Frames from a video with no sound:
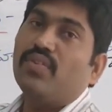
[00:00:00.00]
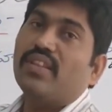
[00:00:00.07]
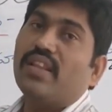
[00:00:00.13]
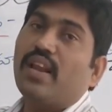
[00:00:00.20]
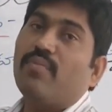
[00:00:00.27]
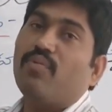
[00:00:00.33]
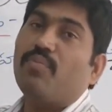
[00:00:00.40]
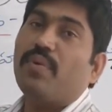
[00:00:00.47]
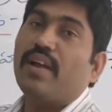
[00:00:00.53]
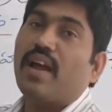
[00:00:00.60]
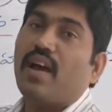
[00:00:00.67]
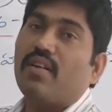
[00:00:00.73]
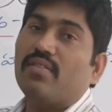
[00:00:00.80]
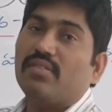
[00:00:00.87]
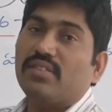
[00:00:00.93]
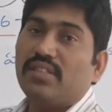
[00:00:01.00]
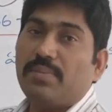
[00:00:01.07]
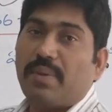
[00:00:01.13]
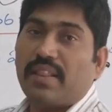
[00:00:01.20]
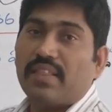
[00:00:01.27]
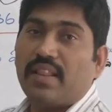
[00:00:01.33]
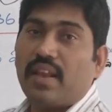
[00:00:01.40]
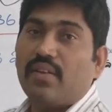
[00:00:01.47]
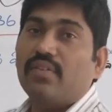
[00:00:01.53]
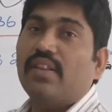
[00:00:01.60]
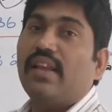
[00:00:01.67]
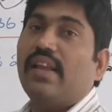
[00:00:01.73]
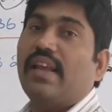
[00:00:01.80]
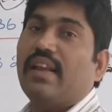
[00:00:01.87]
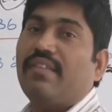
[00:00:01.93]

వందల ముప్పై ఆరు నుంచి పద్నాలుగు వందల